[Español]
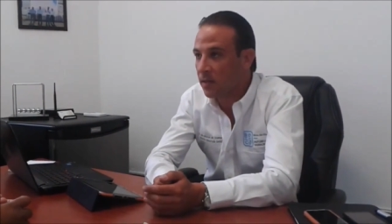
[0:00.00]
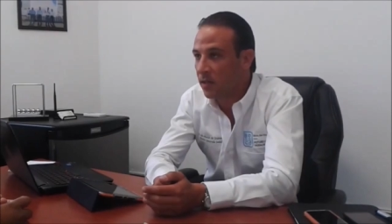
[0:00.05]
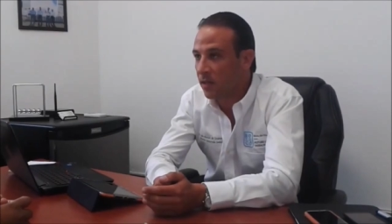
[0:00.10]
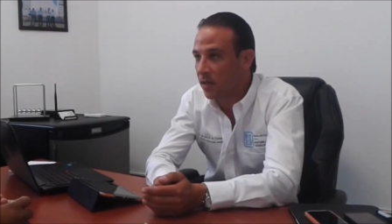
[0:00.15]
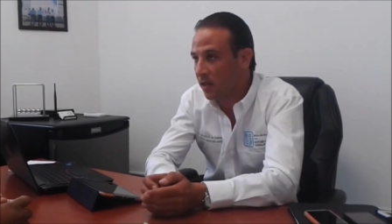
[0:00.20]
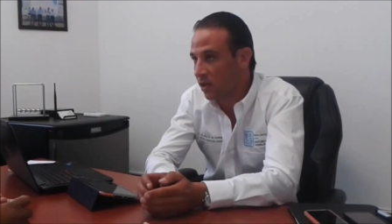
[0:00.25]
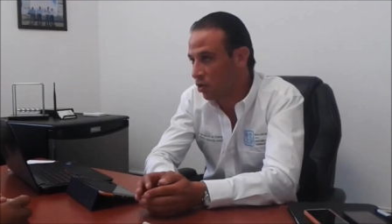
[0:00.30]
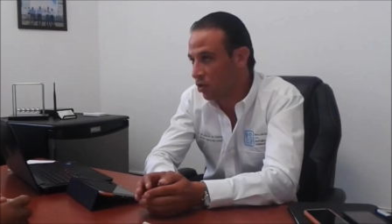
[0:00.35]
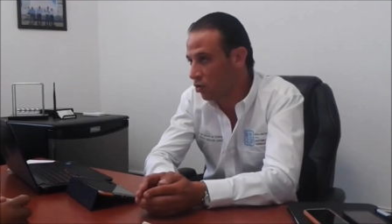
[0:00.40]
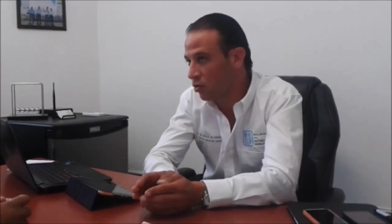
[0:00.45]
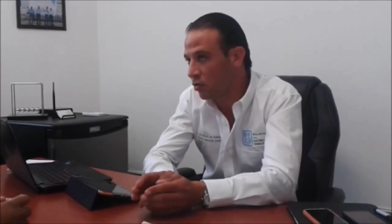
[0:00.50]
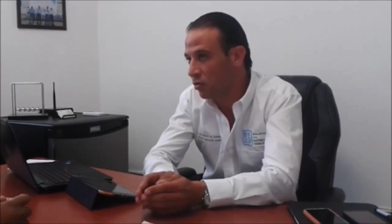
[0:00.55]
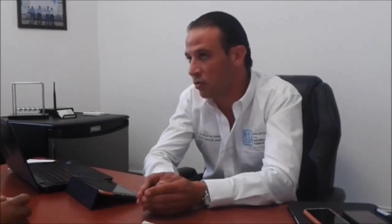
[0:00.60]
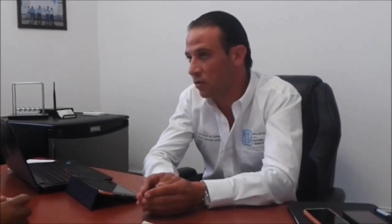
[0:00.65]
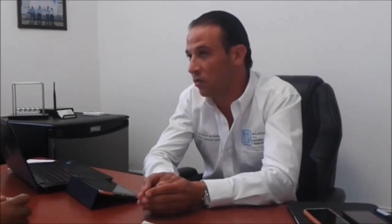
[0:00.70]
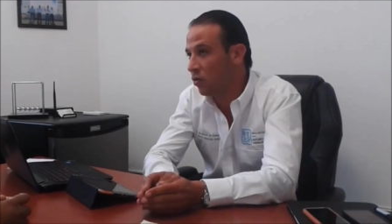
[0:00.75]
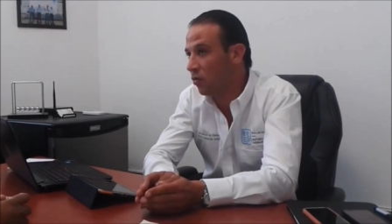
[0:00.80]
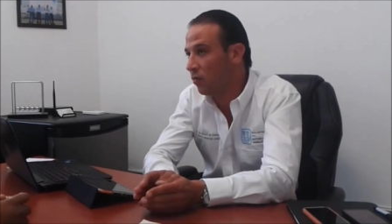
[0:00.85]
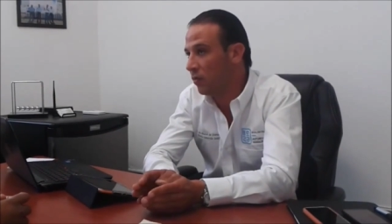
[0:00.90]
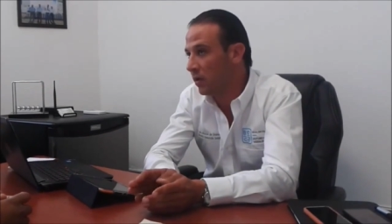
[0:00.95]
por lo que se
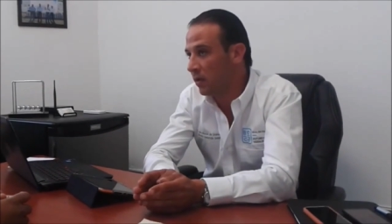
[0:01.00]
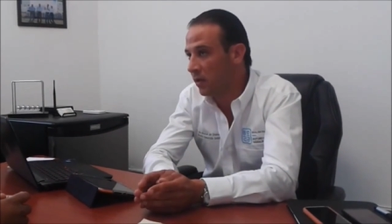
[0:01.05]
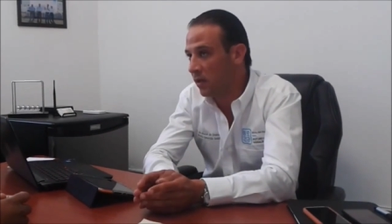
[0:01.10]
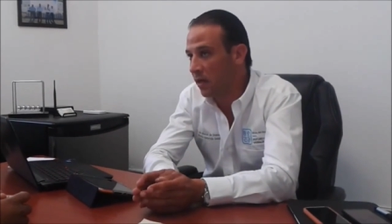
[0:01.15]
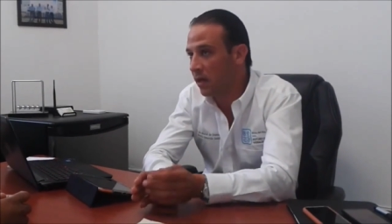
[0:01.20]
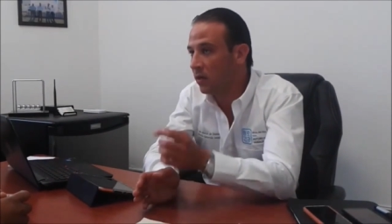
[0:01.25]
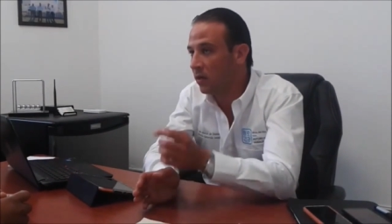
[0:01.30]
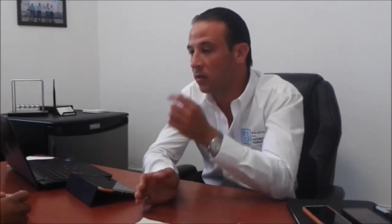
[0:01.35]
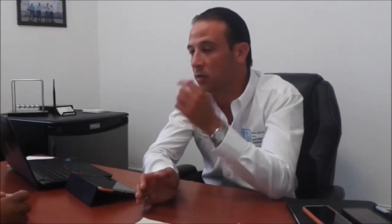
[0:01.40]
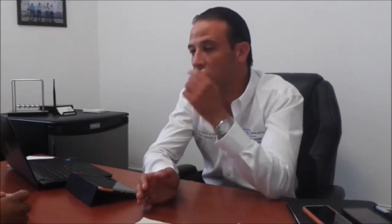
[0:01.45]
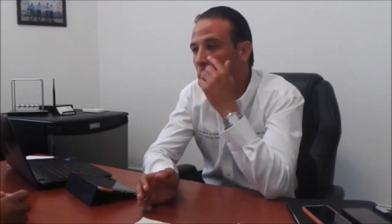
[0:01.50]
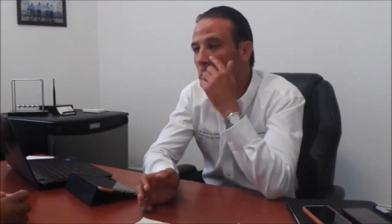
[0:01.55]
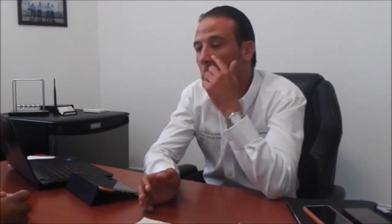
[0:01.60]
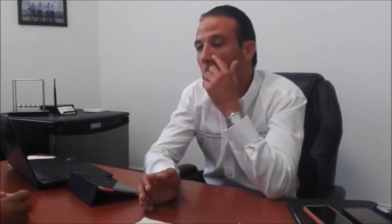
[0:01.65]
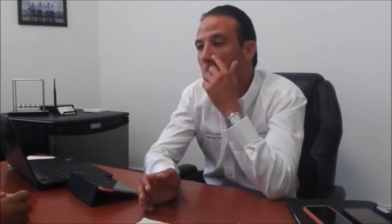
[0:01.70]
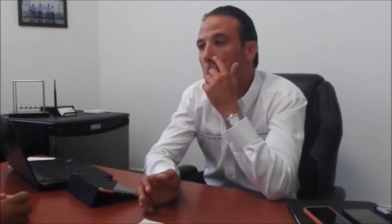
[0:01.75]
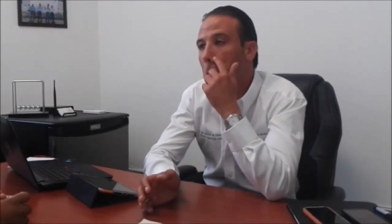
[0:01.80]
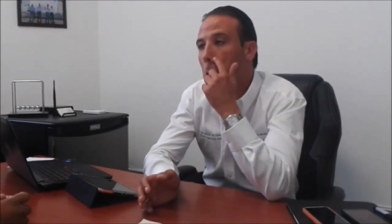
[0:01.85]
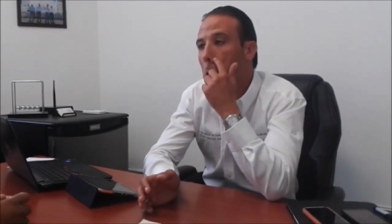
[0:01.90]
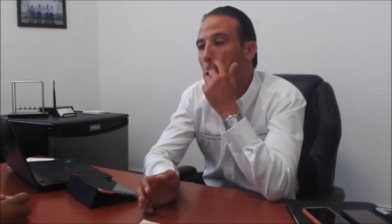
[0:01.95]
podría intervenir
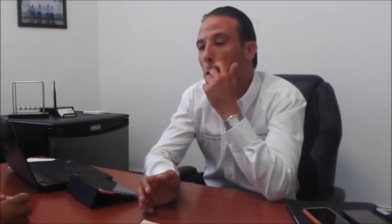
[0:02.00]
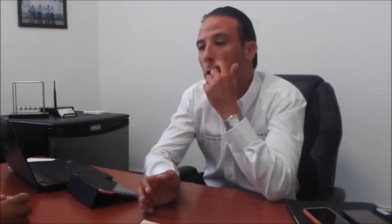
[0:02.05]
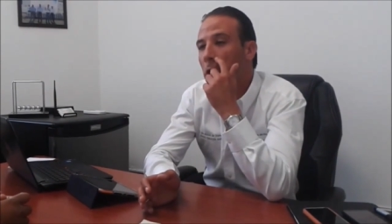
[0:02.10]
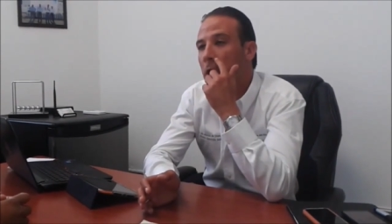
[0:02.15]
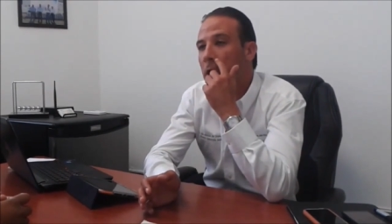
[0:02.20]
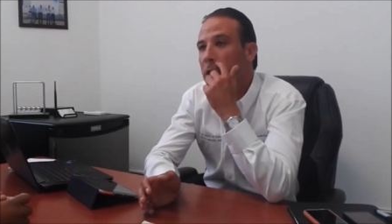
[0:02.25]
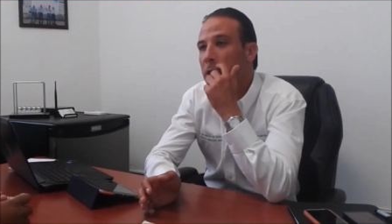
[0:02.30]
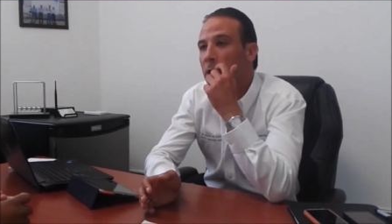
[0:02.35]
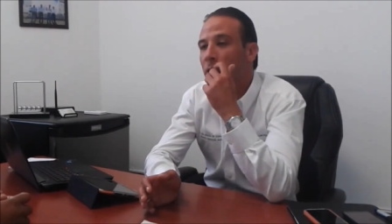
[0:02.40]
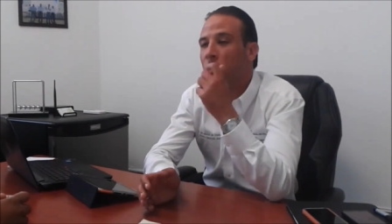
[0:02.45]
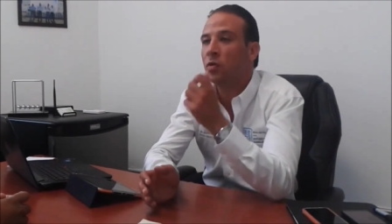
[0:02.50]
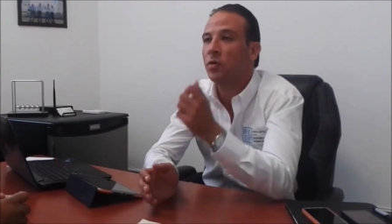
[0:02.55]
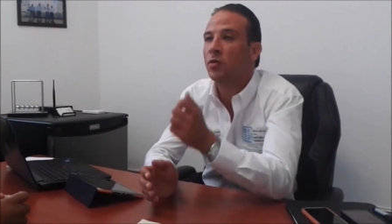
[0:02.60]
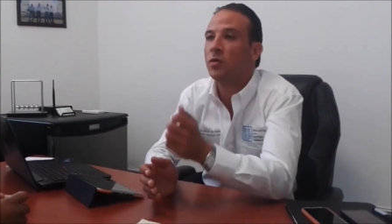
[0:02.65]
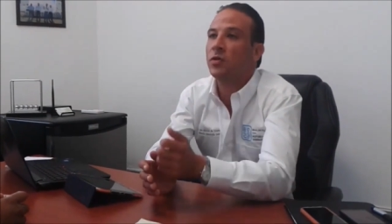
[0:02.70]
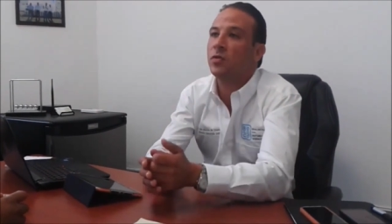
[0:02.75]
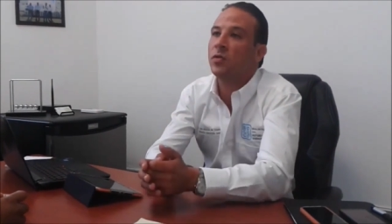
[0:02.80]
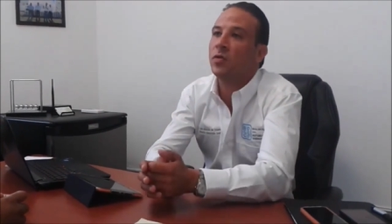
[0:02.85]
las tesorerías.